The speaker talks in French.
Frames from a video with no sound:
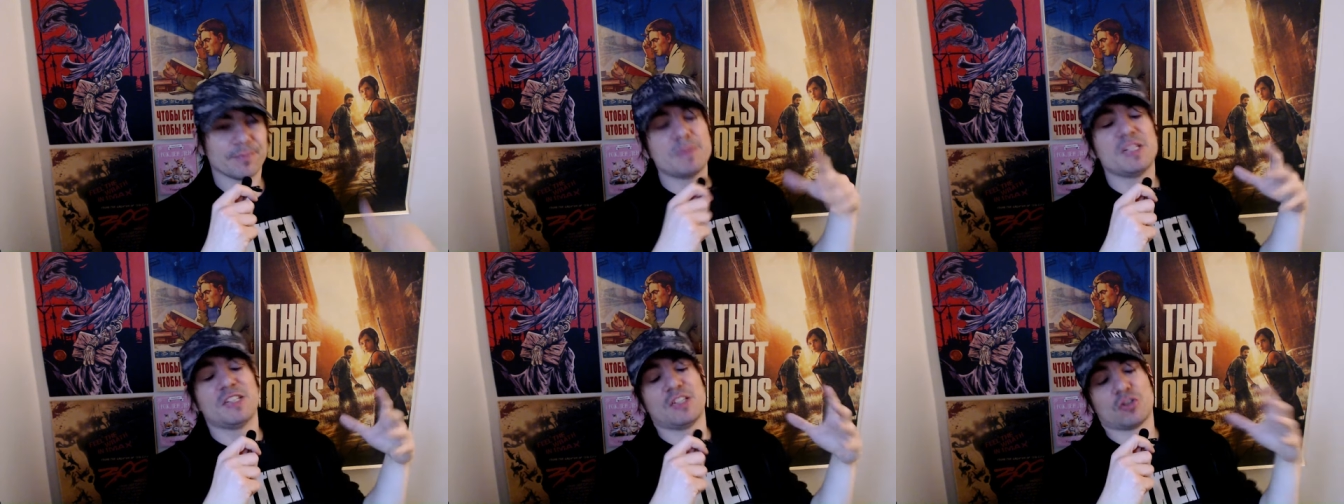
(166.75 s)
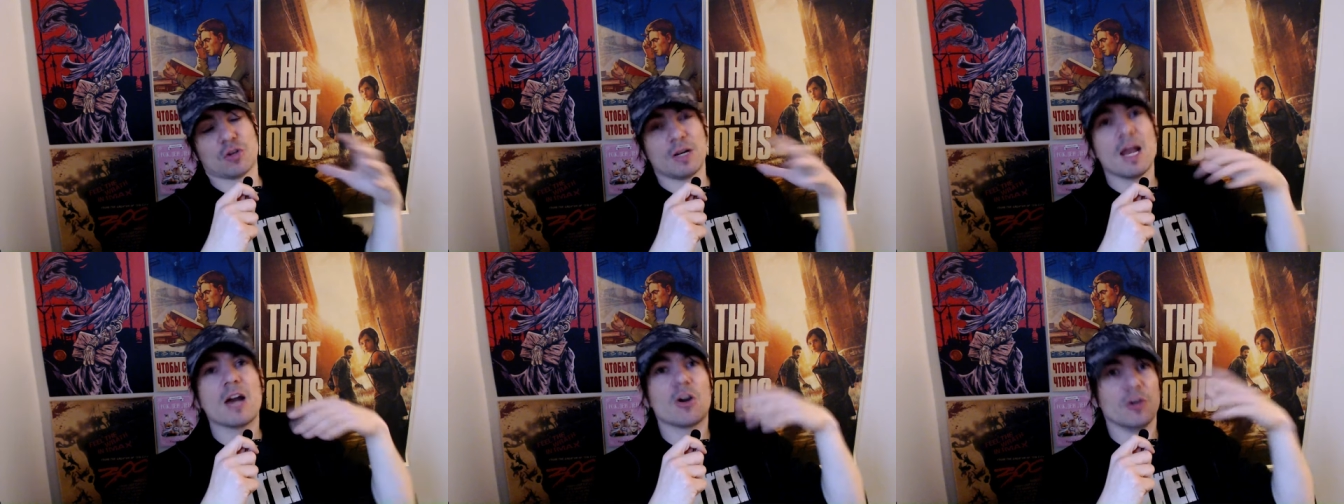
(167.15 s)
même si ces
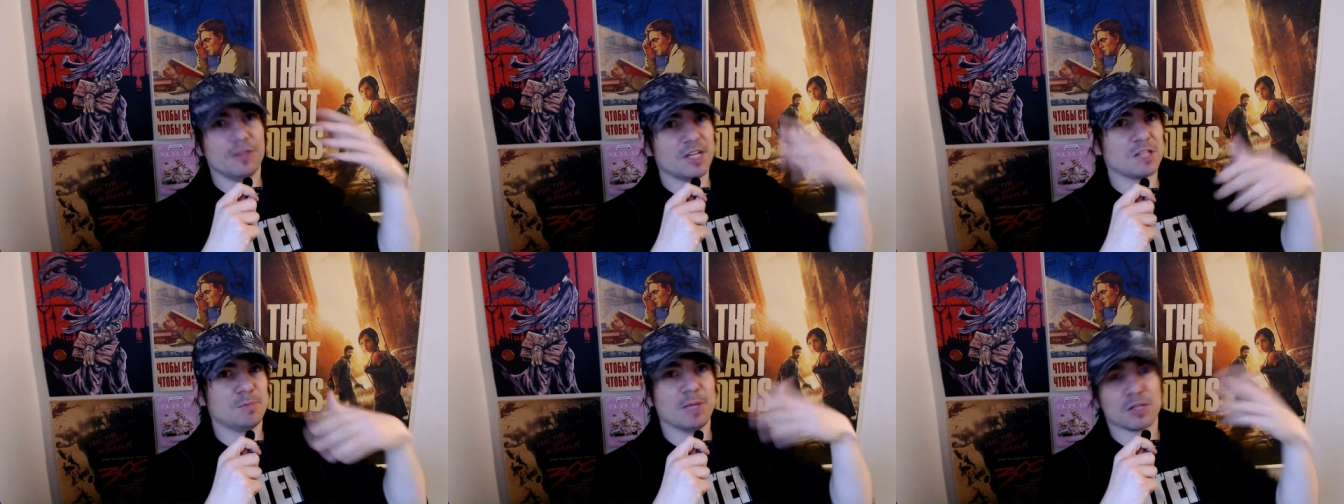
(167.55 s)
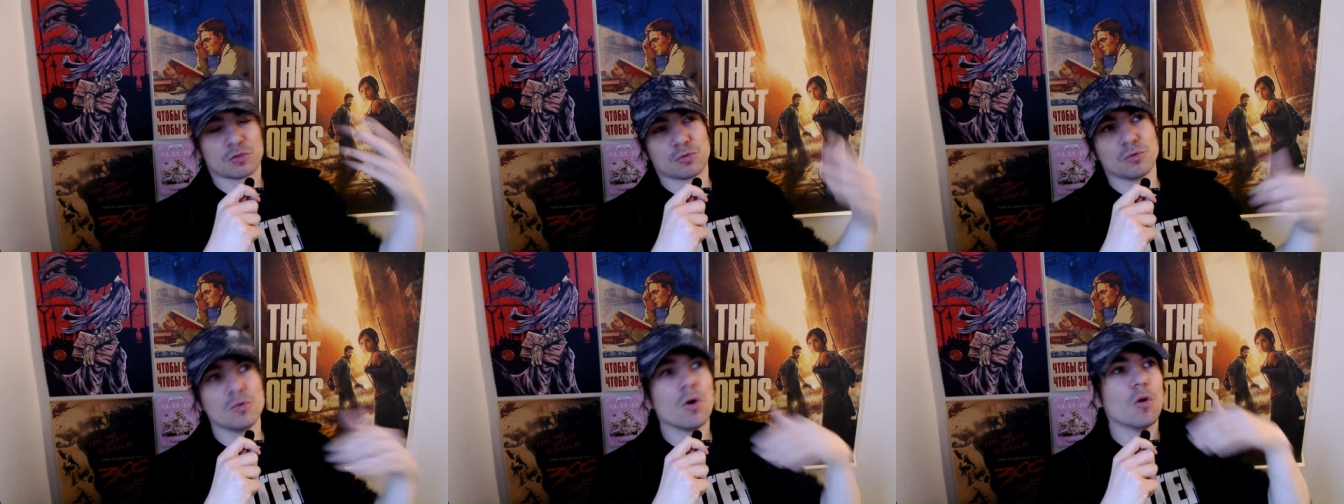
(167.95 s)
jeunes-là connaissent bien
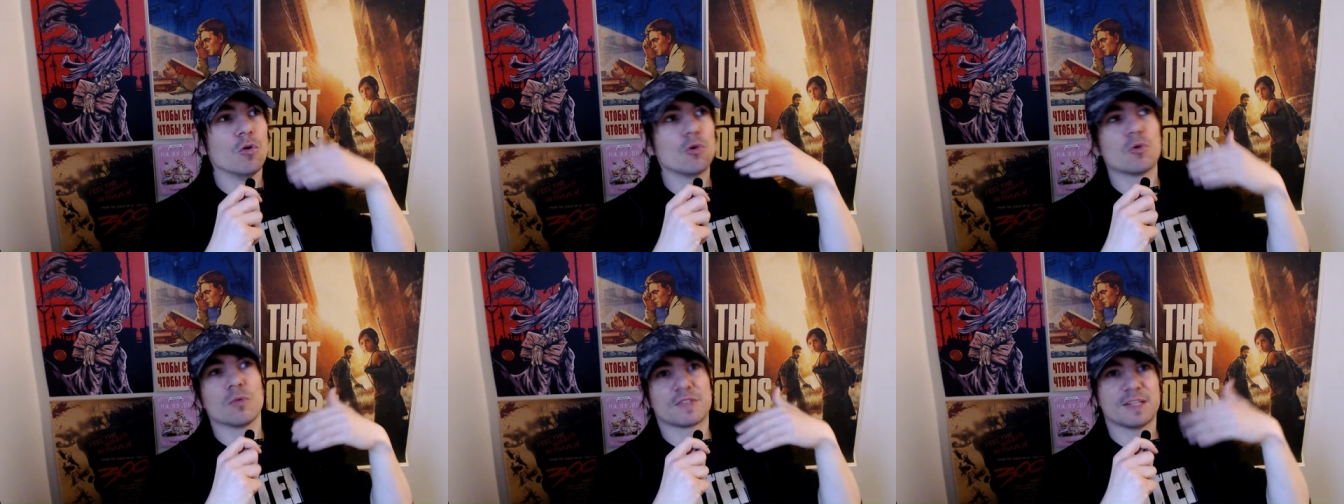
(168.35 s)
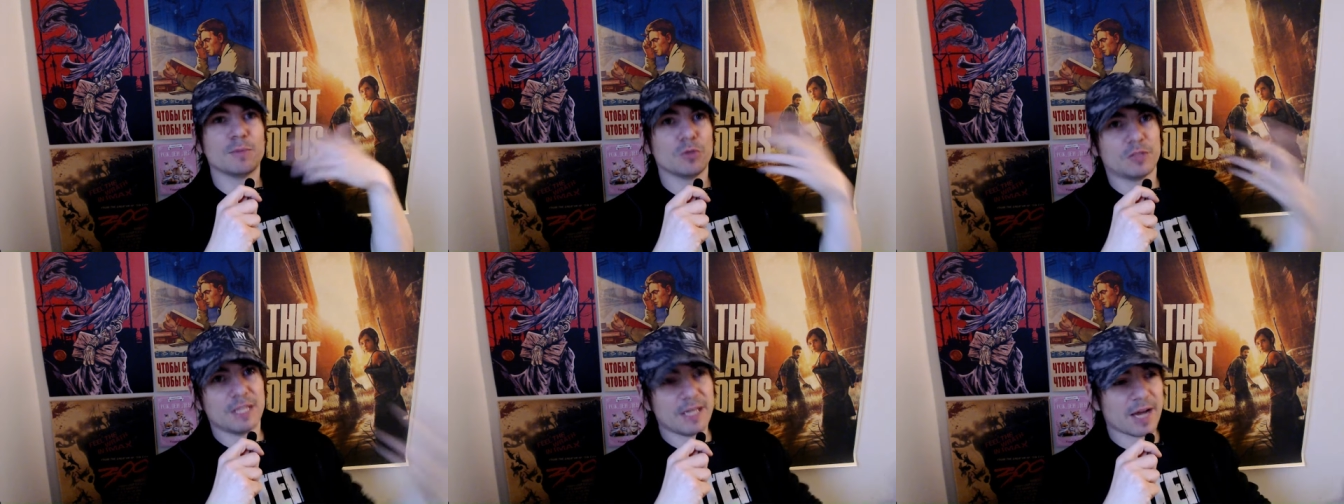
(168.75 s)
sûr le
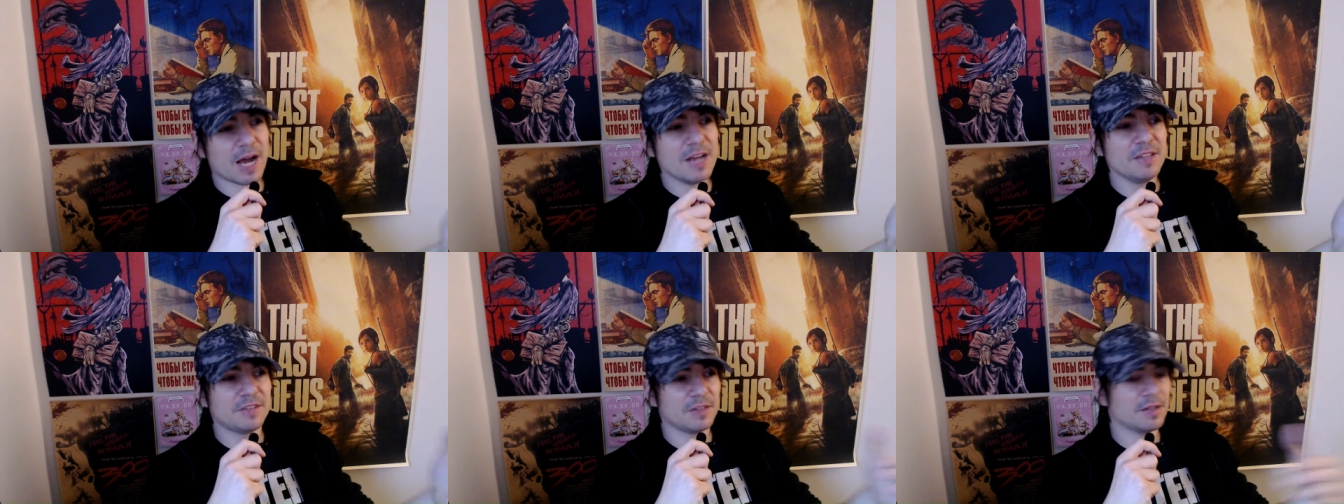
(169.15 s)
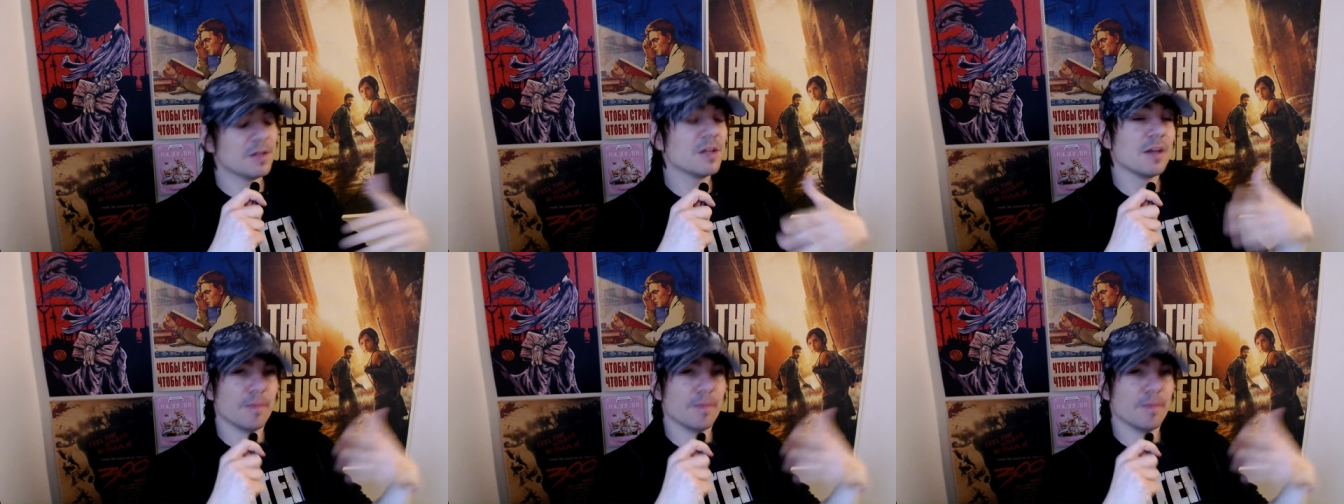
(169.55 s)
concept de télé-réalité.